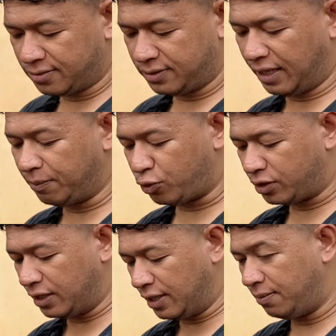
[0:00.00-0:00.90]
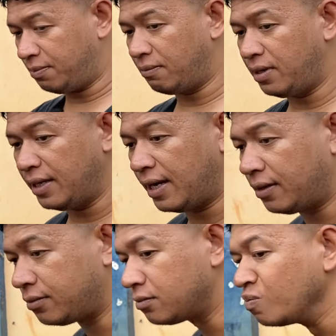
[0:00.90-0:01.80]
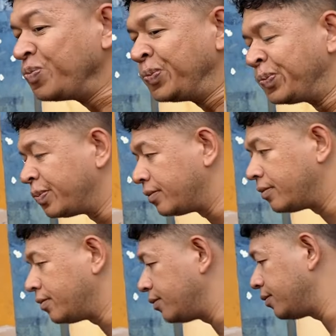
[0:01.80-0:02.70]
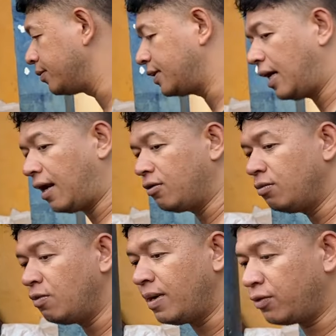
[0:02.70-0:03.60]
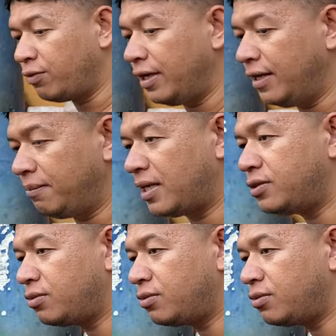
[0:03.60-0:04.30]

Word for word: di input di pembelian sekarang gue mau bantuin Mas